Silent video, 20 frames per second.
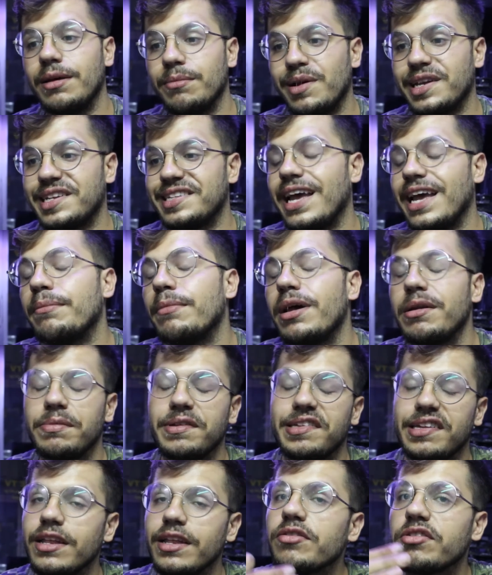بس دائما
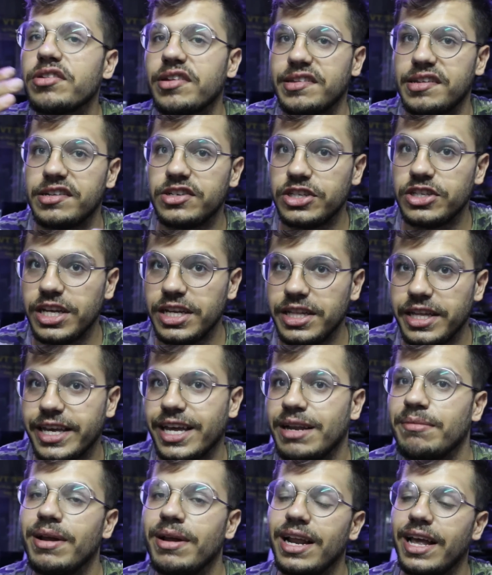بيصير قصص جديده
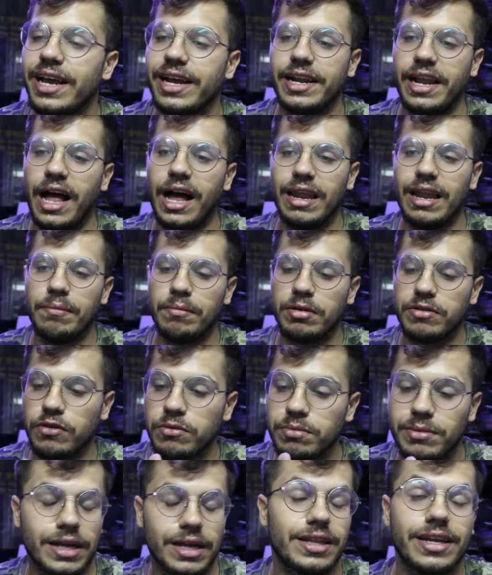كرمال هيك العالم
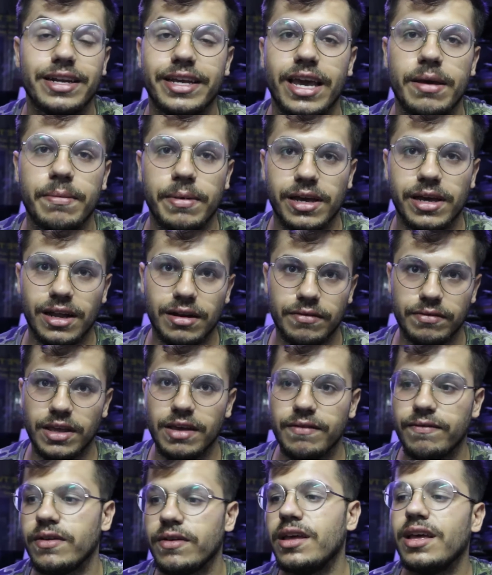بتفوت تحضر جيمنج عرفت
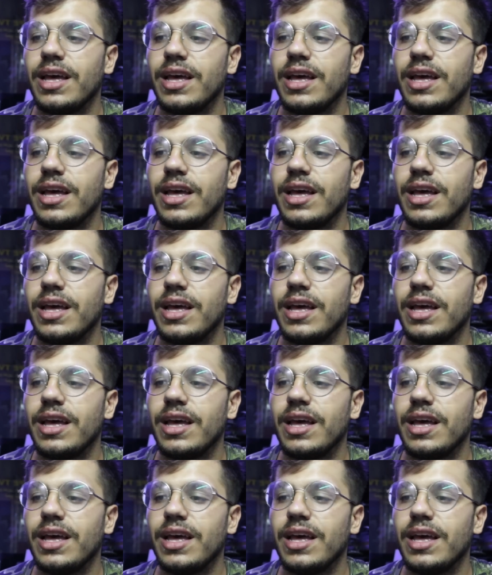كيف